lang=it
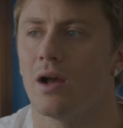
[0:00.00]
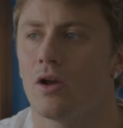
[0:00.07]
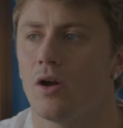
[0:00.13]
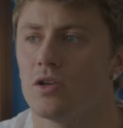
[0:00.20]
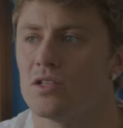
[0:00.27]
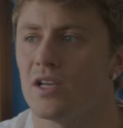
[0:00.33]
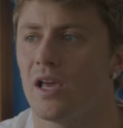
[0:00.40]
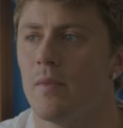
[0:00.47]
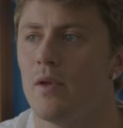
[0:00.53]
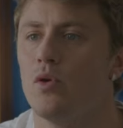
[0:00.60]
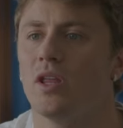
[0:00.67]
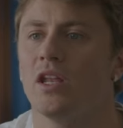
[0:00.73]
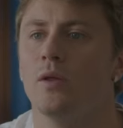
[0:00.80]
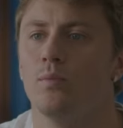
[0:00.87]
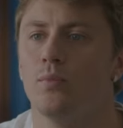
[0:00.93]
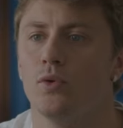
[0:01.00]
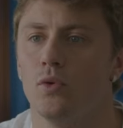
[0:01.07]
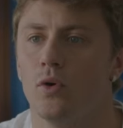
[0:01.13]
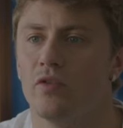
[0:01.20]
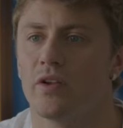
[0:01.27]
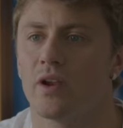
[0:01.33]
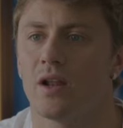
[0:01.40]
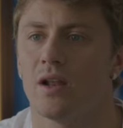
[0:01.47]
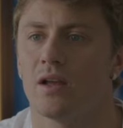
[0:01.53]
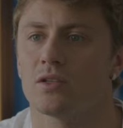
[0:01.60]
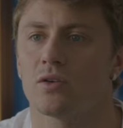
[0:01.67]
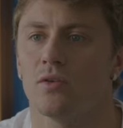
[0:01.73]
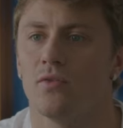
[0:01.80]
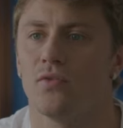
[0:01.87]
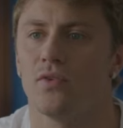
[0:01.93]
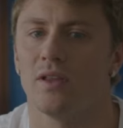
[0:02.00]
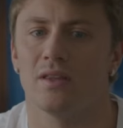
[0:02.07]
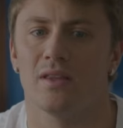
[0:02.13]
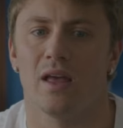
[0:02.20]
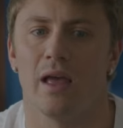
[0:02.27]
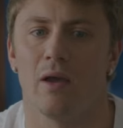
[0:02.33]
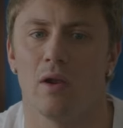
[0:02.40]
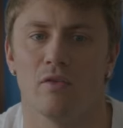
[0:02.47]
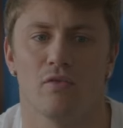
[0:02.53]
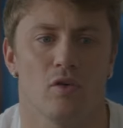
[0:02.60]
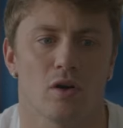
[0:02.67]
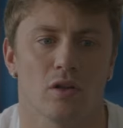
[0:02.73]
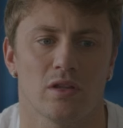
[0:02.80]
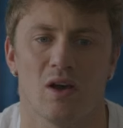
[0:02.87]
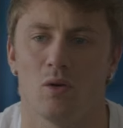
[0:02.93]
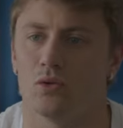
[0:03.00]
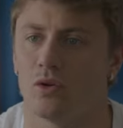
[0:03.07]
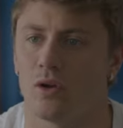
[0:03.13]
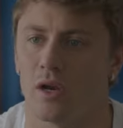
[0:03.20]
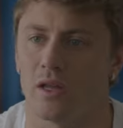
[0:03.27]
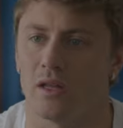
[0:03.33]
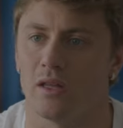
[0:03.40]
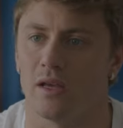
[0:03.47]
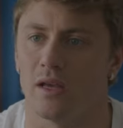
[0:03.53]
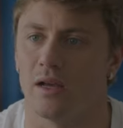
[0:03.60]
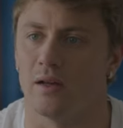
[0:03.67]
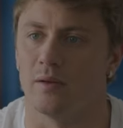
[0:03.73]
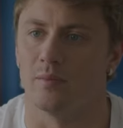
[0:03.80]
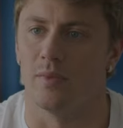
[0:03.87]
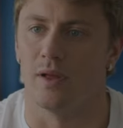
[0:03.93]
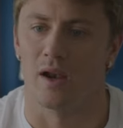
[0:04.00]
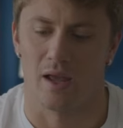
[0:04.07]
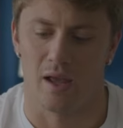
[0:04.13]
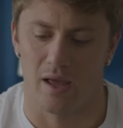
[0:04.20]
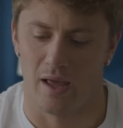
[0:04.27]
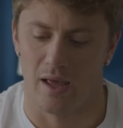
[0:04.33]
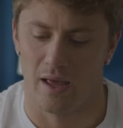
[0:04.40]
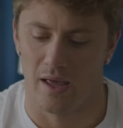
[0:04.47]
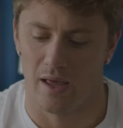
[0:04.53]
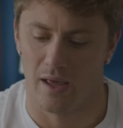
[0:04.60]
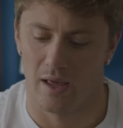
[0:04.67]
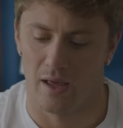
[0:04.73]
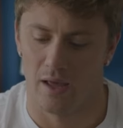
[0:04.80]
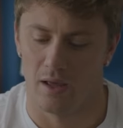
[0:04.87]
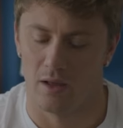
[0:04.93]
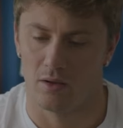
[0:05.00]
La cosa che mi aiuta di più a vivere la sconfitta sconfitta è una forte autocritica, perché